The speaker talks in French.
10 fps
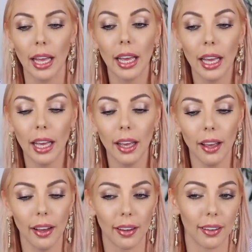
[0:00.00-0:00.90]

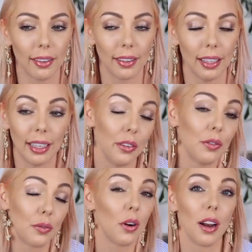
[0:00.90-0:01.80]
et, euh, et
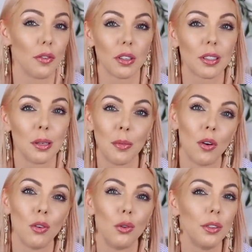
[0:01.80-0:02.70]
voilà,
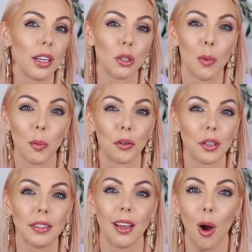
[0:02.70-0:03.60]
forcément, le trench
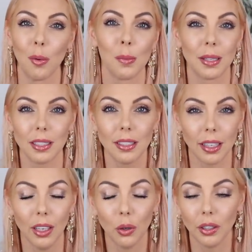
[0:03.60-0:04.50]
Burberry c'est emblématique,
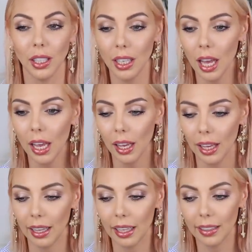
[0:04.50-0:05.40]
c'est iconique
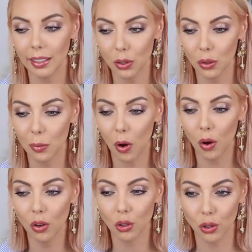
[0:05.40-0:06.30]
et
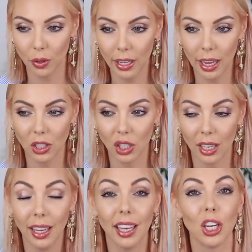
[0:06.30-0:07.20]
tristement, je l'ai
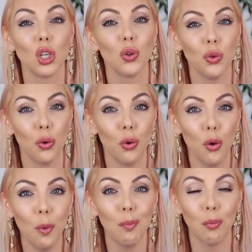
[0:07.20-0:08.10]
acheté et je ne
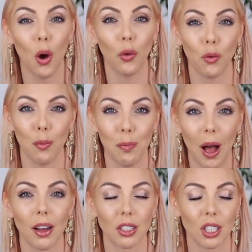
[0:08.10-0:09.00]
le porte
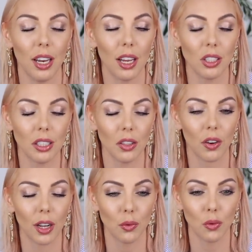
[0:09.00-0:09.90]
je l'ai acheté
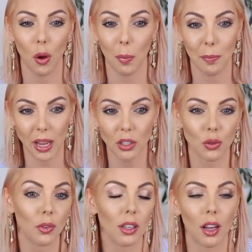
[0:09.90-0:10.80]
dans la couleur beige,
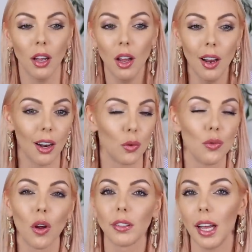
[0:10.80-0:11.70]
donc la,
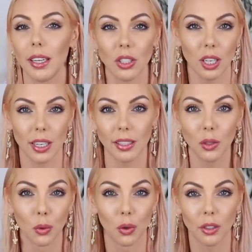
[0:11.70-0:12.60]
couleur trench
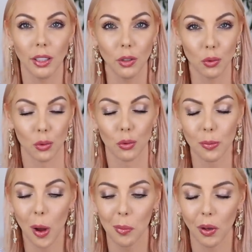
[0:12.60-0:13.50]
classique qu'on connaît du,
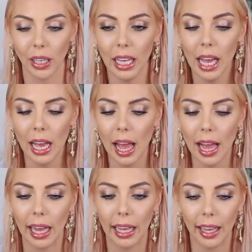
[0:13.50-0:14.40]
Burberry.
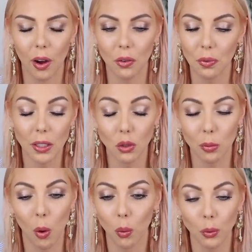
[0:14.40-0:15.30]
Et en fait,
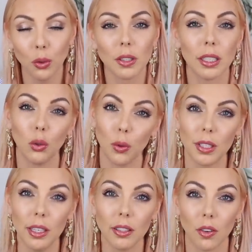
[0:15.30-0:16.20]
je me rends compte que c'est trop
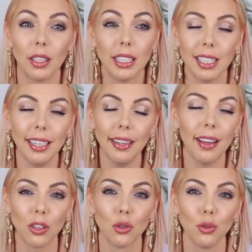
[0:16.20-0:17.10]
salissant. Et j'ai des
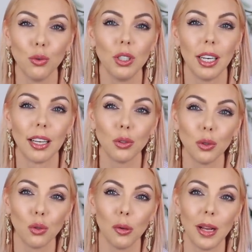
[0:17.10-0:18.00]
taches de j'ai de la
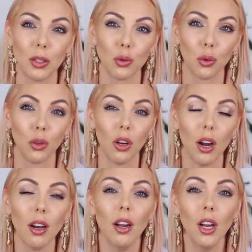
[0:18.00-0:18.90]
sauce tomate sur le
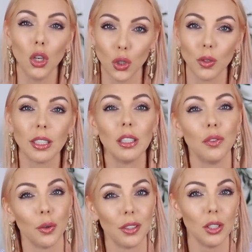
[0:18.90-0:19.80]
col, chose
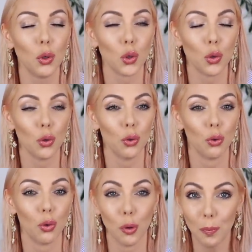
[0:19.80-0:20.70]
qui fait aussi que je
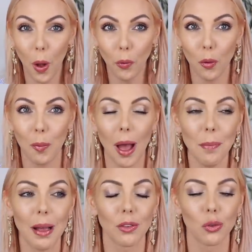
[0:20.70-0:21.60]
ne le porte
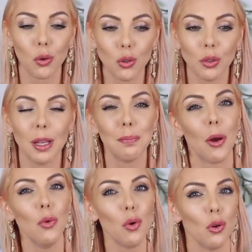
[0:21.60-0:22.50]
pas parce que je n'ai
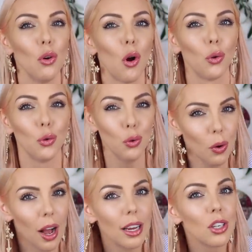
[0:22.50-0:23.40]
pas eu encore le
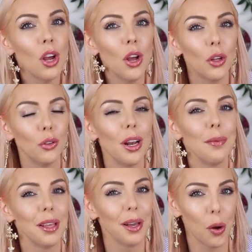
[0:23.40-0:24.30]
courage de
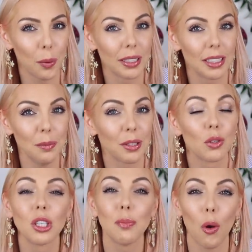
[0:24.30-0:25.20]
l'amener au pressing
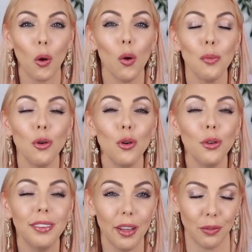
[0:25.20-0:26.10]
parce que j'ai peur qu'on me
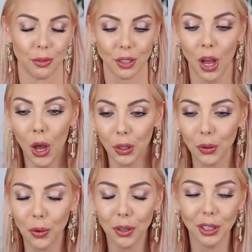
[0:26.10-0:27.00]
le défonce.
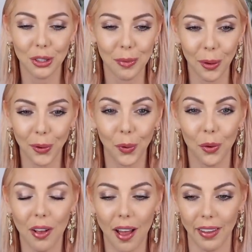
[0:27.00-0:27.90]
Donc je me
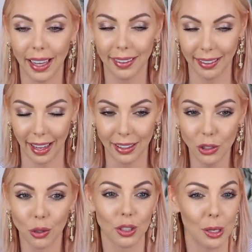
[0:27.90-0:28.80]
retrouve avec un
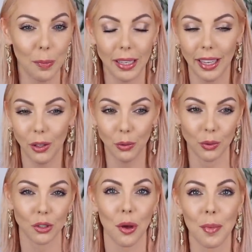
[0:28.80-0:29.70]
trench que j'ai payé
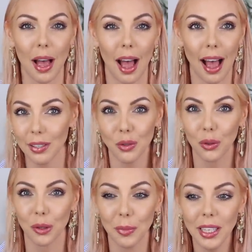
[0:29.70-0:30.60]
une somme
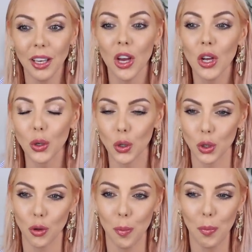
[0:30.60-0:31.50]
astronomique que
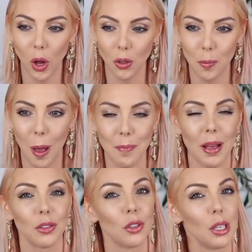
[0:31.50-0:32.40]
je ne porte pas
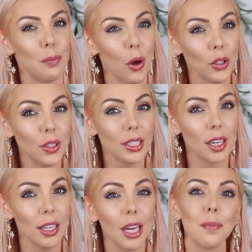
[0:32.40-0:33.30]
parce que j'ai peur de le
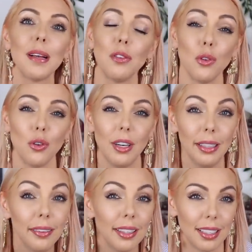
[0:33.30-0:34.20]
salir et parce que je
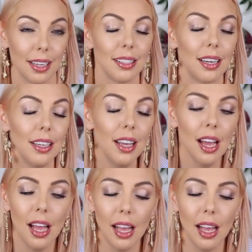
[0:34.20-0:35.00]
l'ai déjà sali.